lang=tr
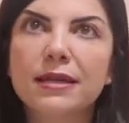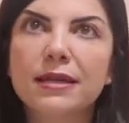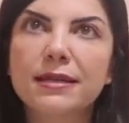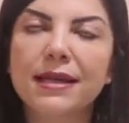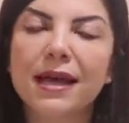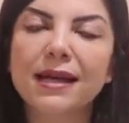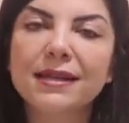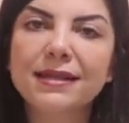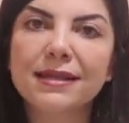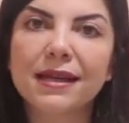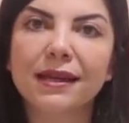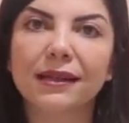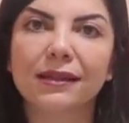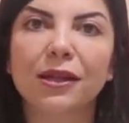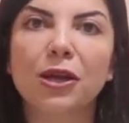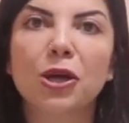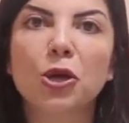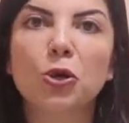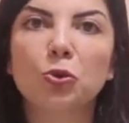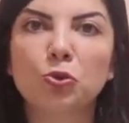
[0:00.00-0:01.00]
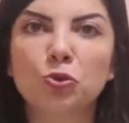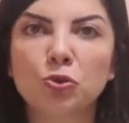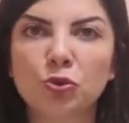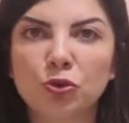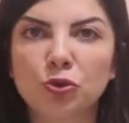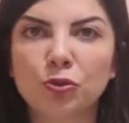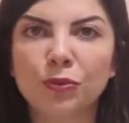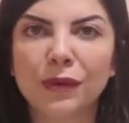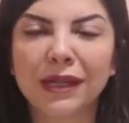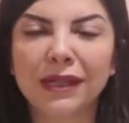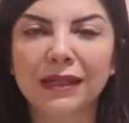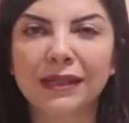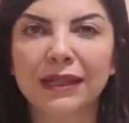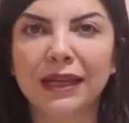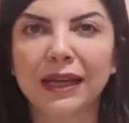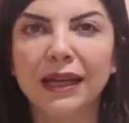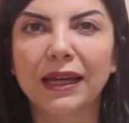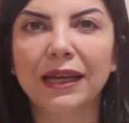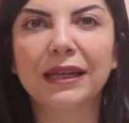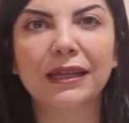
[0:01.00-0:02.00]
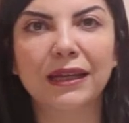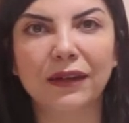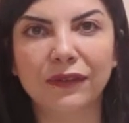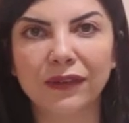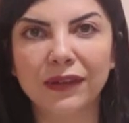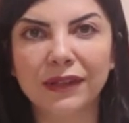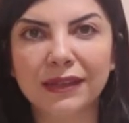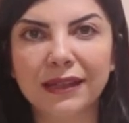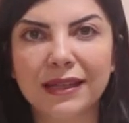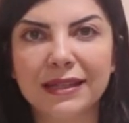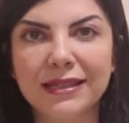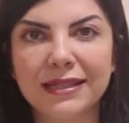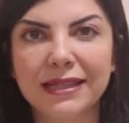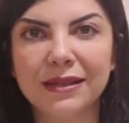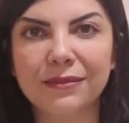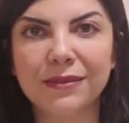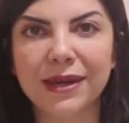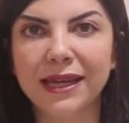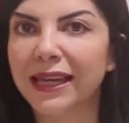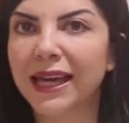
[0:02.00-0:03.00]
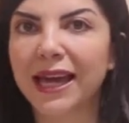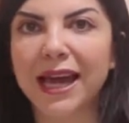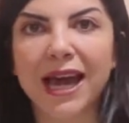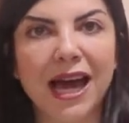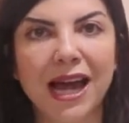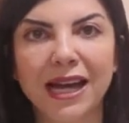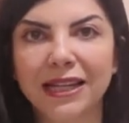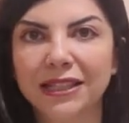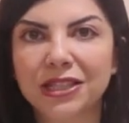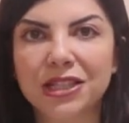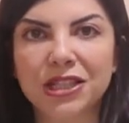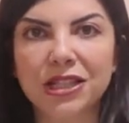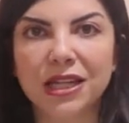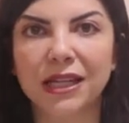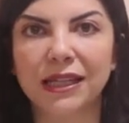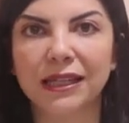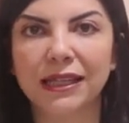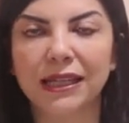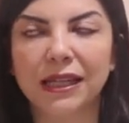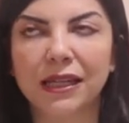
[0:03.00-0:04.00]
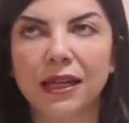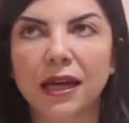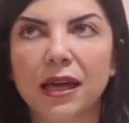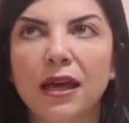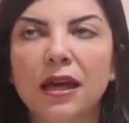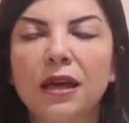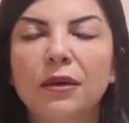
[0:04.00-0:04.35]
Zaten unutmakla kafandan silmek aynı şey değil.